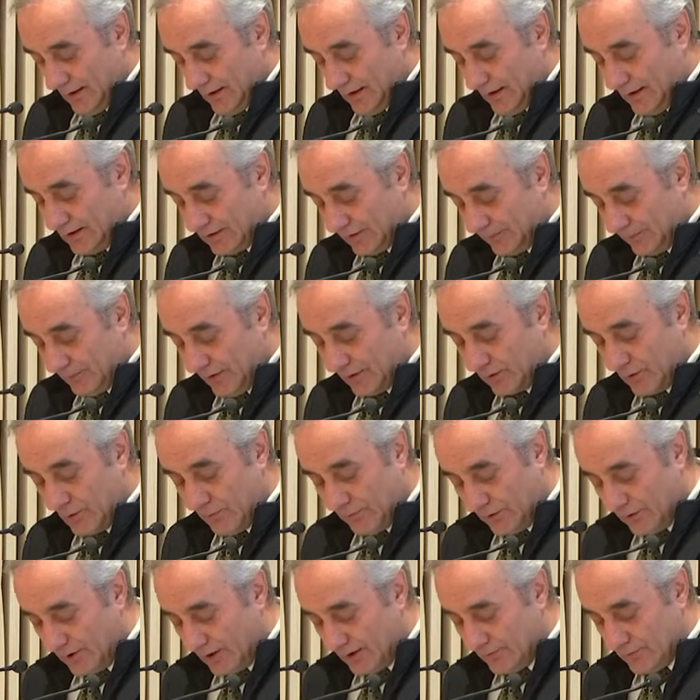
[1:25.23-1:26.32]
Et j'espère que le
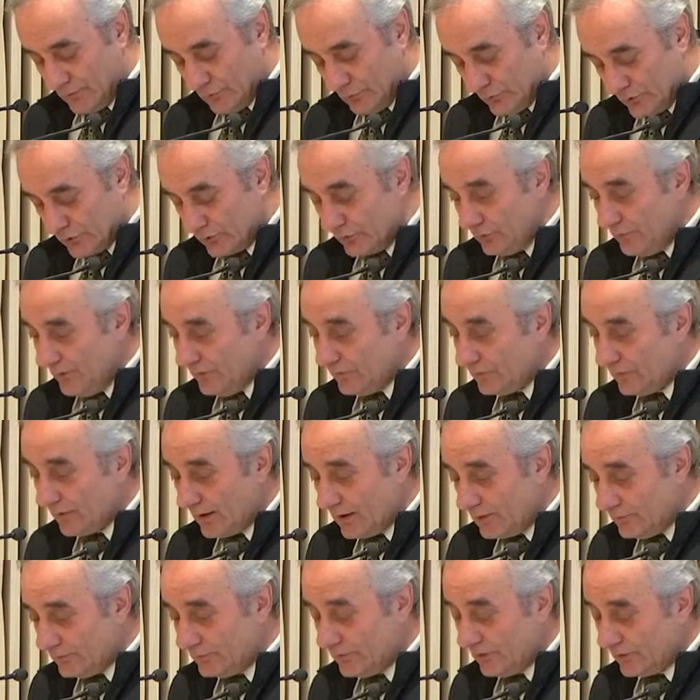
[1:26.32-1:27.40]
programme d'aujourd'hui sera à
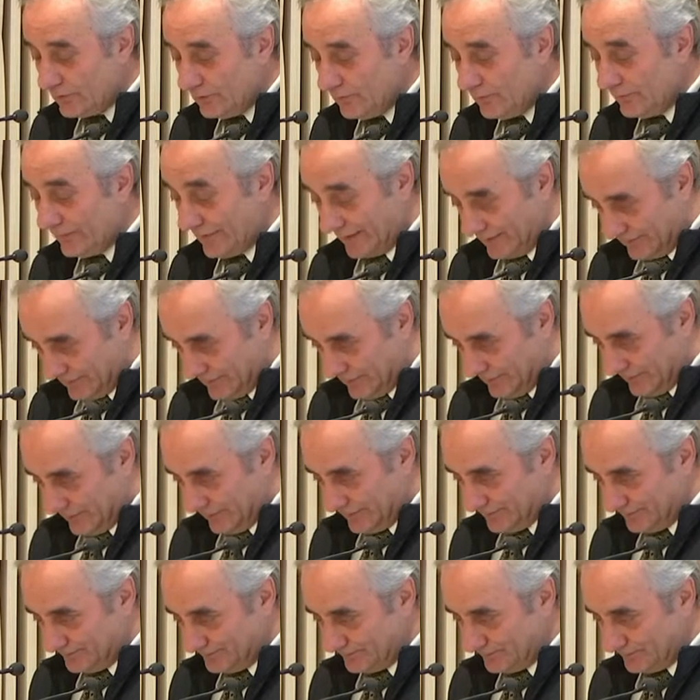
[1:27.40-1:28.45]
l'auteur de vos attentes.